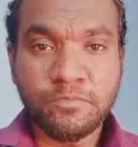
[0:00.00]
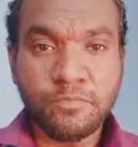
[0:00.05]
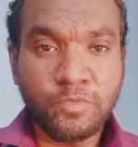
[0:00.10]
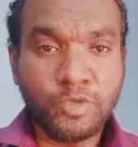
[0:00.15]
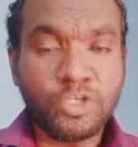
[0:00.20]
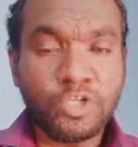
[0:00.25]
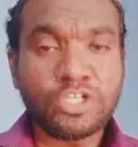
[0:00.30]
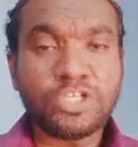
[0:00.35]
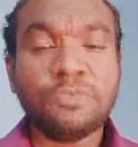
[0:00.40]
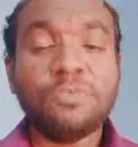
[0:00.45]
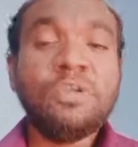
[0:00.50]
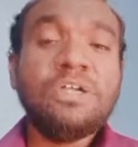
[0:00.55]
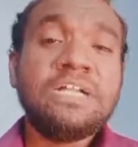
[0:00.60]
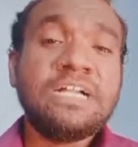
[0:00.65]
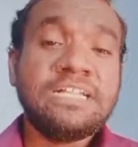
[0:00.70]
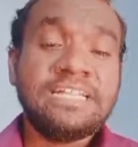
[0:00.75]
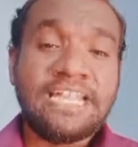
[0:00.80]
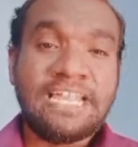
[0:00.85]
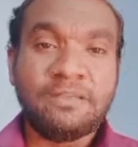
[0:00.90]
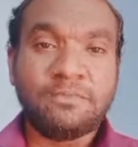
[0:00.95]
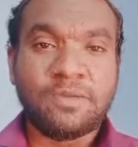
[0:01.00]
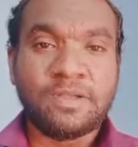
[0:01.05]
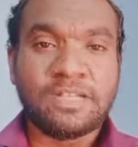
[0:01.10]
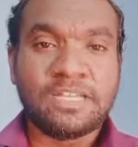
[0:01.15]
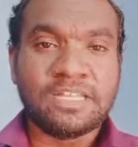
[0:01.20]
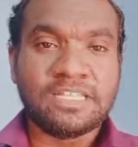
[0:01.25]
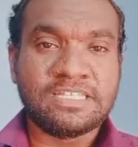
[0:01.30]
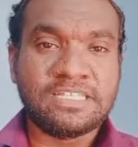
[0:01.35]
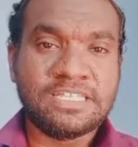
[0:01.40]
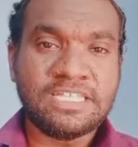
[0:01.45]
முழுக்க முழுக்க டீல்
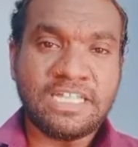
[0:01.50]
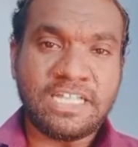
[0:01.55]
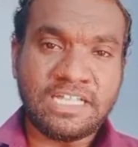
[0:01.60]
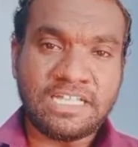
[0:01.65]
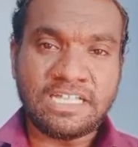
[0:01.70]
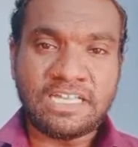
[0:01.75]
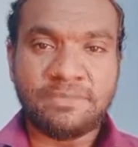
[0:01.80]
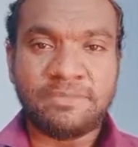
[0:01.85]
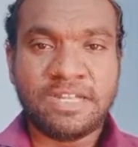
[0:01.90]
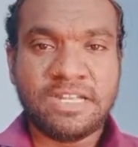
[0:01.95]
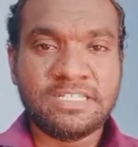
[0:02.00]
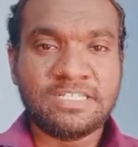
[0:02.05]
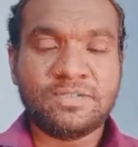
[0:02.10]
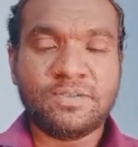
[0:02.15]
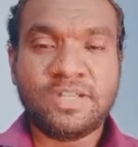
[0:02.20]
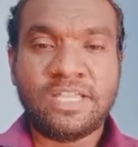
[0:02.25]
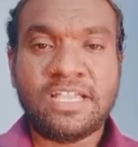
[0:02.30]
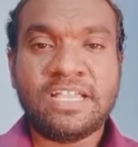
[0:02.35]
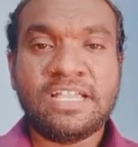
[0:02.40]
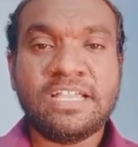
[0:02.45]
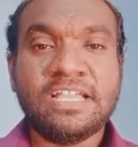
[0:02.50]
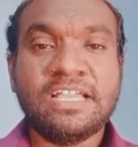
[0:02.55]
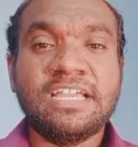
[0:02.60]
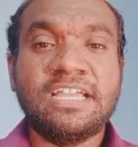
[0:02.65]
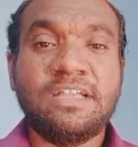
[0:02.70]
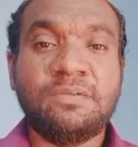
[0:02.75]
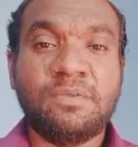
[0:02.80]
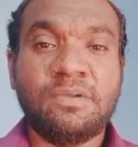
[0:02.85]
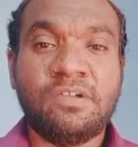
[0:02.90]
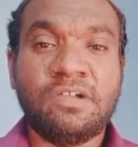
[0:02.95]
பண்ணுறது கிரிமினல்ஸோடைய
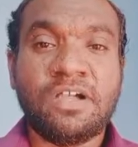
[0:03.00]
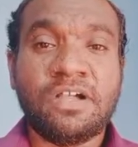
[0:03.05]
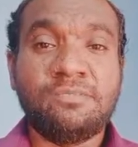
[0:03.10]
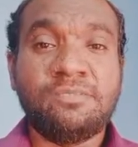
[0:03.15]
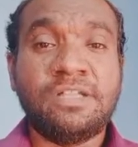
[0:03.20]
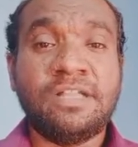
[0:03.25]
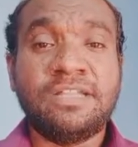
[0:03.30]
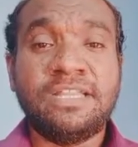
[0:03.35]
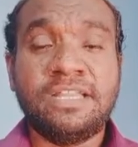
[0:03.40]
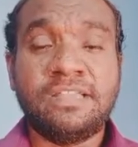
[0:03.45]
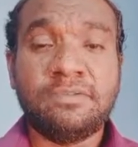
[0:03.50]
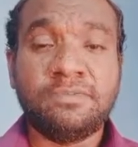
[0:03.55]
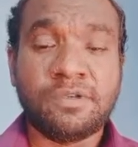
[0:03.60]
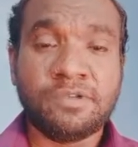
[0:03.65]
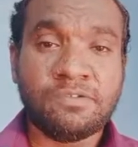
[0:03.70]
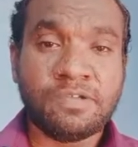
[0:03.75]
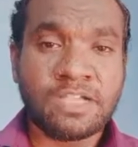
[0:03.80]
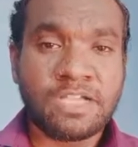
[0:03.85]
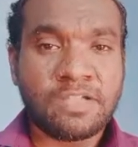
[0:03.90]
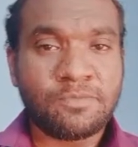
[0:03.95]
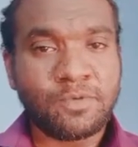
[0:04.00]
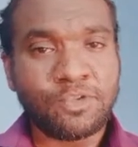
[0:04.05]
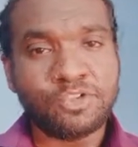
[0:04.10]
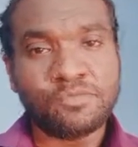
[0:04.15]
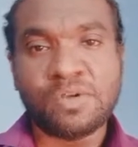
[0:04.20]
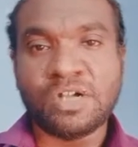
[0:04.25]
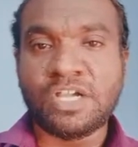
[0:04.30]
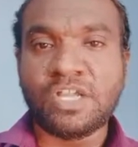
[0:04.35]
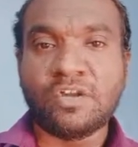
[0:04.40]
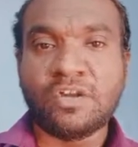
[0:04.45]
என்ன பண்ணுவாங்க அப்படின்னா டீல் பண்ணுவாங்க
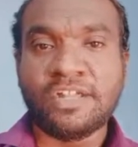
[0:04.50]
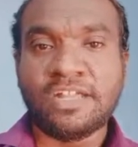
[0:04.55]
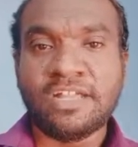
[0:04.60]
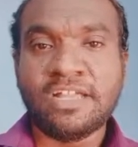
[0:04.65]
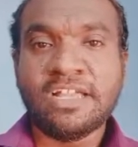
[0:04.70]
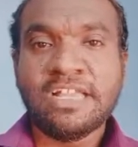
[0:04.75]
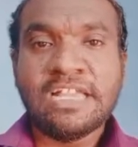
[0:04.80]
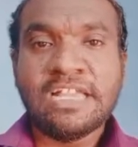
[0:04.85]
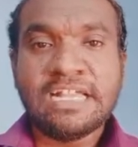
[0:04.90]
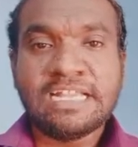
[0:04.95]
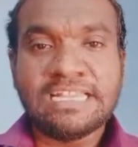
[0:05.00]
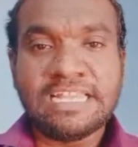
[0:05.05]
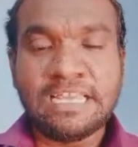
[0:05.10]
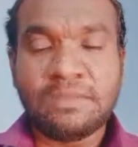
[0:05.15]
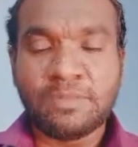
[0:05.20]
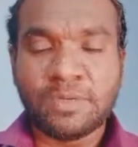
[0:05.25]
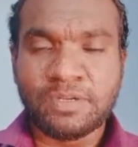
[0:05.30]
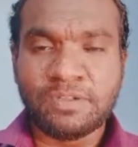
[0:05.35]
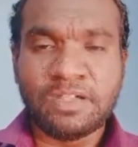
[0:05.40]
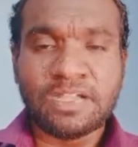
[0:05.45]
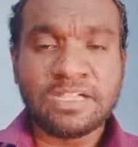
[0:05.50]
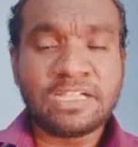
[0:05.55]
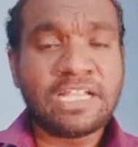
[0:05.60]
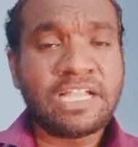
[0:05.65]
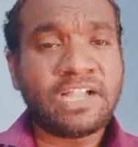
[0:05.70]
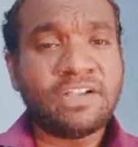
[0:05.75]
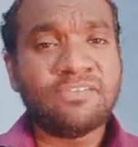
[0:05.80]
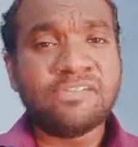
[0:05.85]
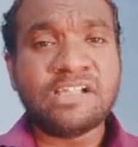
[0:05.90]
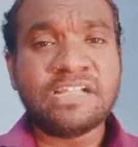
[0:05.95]
பொதுமக்களோட டீல் பண்ணுவாங்க
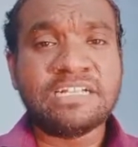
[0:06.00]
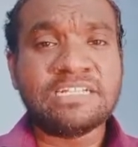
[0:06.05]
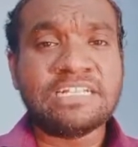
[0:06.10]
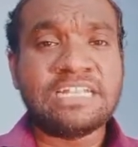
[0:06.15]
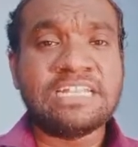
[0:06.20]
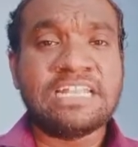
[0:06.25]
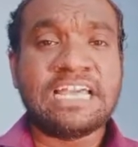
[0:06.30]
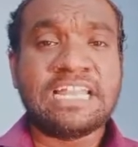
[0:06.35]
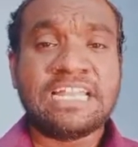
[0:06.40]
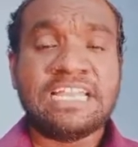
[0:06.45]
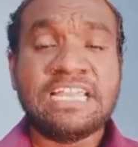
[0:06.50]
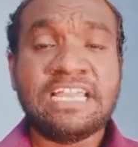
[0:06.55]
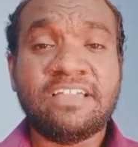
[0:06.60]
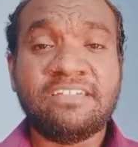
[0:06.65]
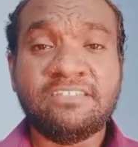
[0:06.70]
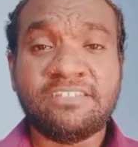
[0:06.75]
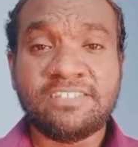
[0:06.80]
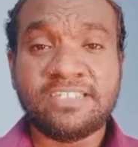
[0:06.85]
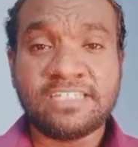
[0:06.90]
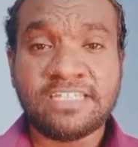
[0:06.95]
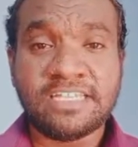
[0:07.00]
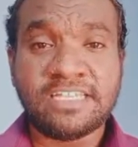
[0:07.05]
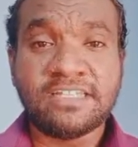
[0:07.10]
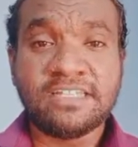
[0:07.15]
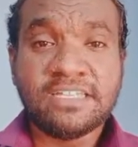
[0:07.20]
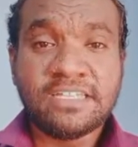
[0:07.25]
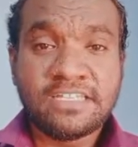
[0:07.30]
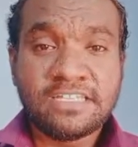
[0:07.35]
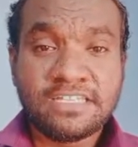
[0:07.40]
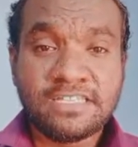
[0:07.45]
அவங்கக்கிட்ட நிறைய வந்துட்டு
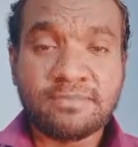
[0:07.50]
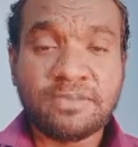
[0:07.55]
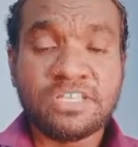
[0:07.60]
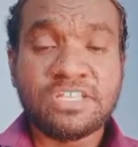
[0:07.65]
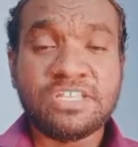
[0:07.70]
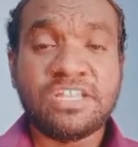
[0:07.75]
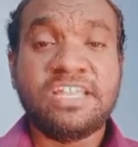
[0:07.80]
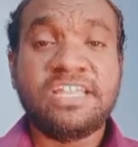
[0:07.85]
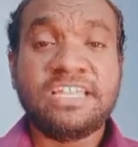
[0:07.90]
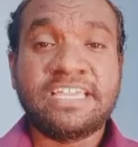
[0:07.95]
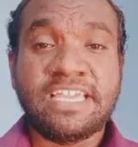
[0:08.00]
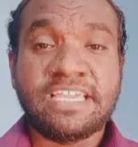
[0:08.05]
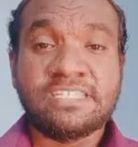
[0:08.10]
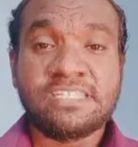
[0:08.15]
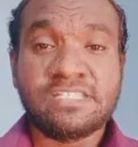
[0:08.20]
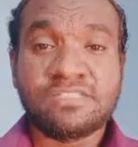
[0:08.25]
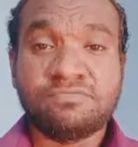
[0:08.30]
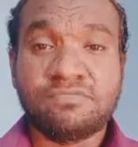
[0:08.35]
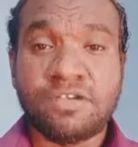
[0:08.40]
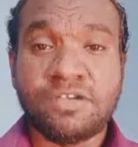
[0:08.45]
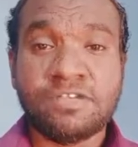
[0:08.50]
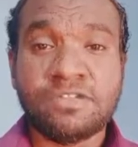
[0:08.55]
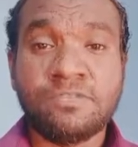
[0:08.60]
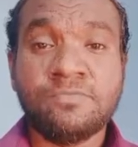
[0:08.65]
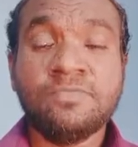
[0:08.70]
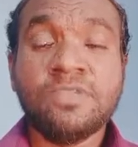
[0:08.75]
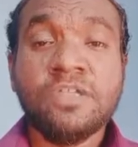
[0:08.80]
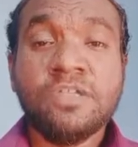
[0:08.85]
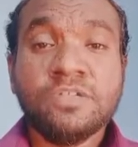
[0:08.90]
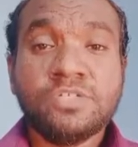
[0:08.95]
இந்த மாதிரியான கேசஸ் வரும்
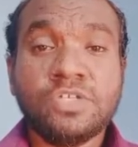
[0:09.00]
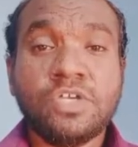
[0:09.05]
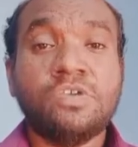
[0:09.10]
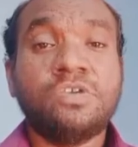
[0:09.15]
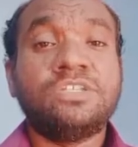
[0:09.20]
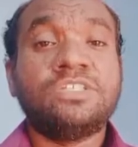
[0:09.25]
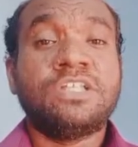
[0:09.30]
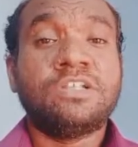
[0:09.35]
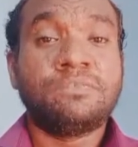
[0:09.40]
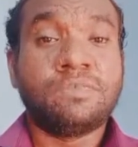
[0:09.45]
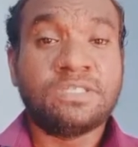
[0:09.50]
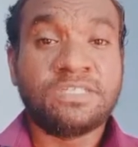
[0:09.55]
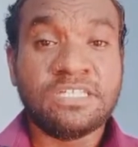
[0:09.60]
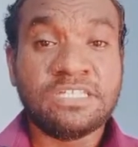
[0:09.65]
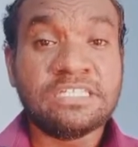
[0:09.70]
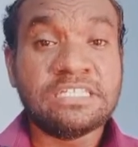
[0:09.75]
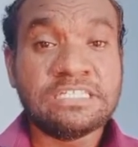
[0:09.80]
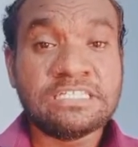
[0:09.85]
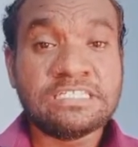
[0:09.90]
ஸோ இதை பற்றி